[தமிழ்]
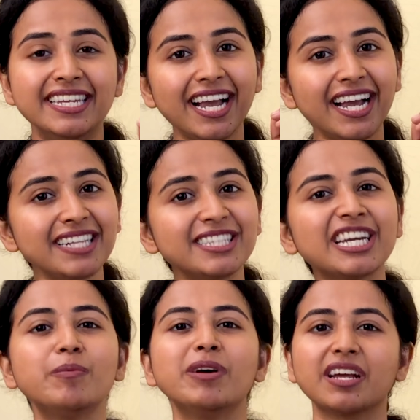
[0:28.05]

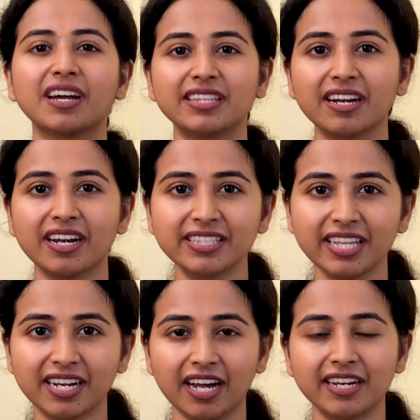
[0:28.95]
எக்கச்சக்கமான கதைகள்
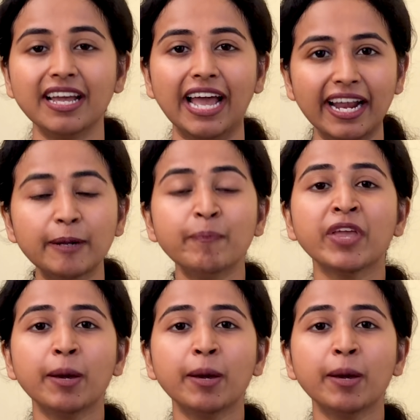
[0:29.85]
எழுதியிருக்காரு அண்ட்